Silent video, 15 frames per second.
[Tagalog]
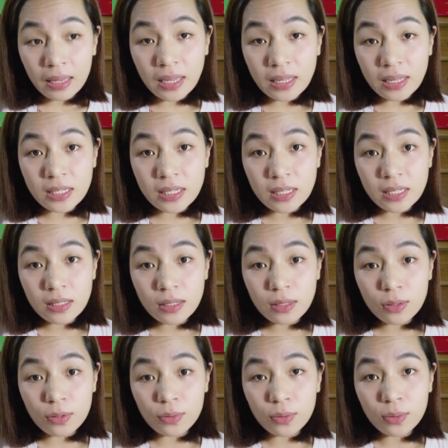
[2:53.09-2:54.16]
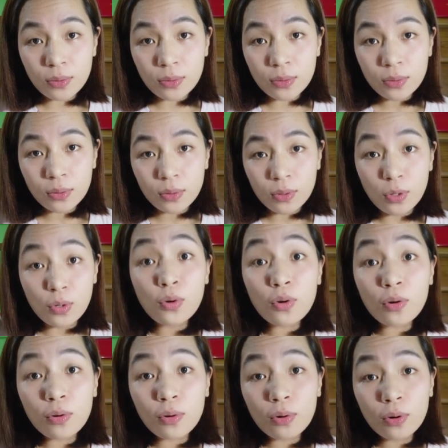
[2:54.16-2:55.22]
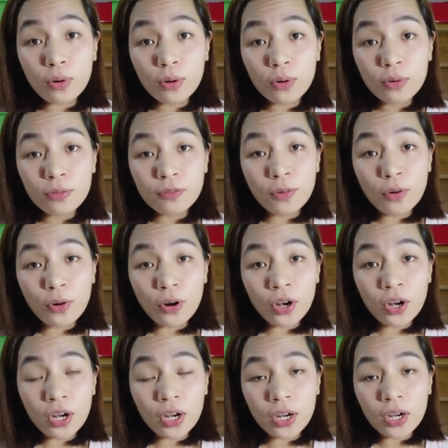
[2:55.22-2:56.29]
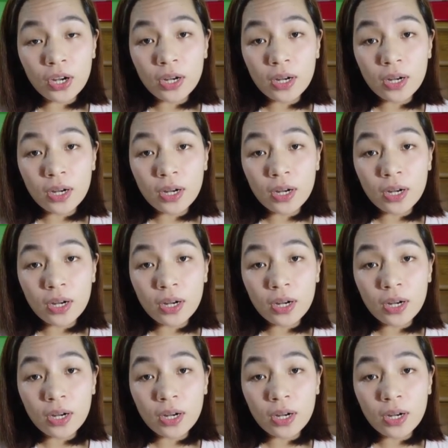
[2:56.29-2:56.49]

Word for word: is to look for